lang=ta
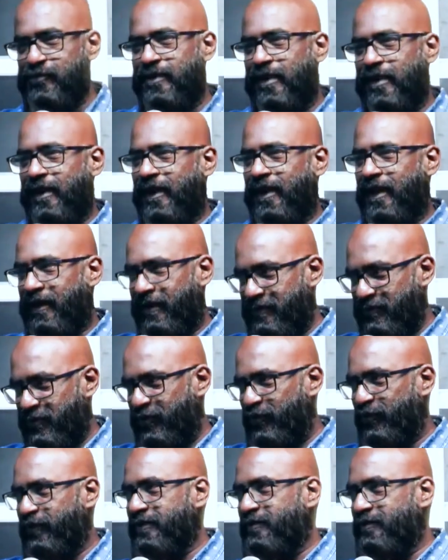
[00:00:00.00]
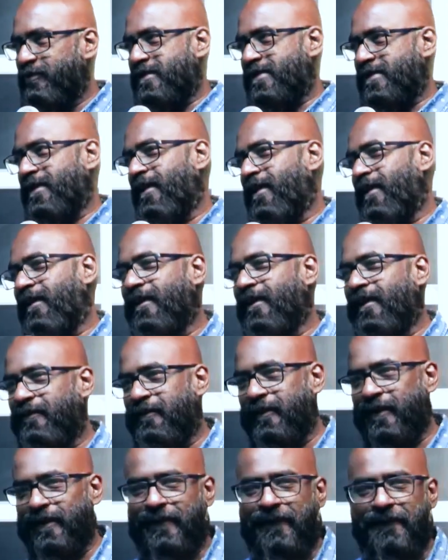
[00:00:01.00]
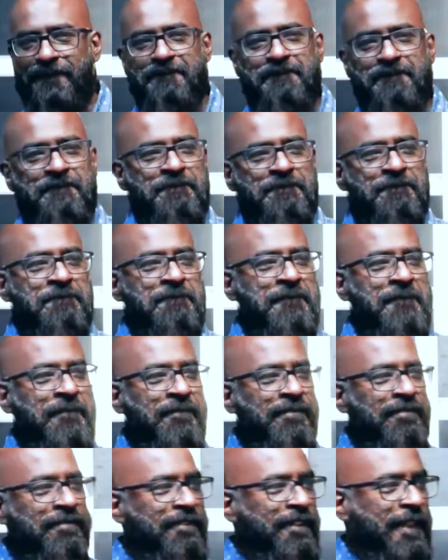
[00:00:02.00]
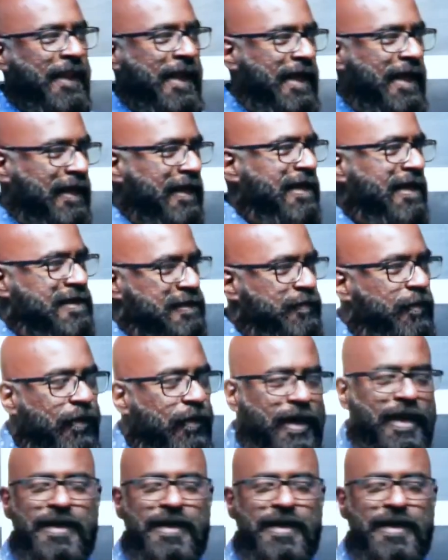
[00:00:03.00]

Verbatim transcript: விட்டுறீங்க என்னை மட்டும் வந்து பிடிச்சிக்கிறீங்களே அப்படின்னு ஆனால் ஹீ இஸ் மோர்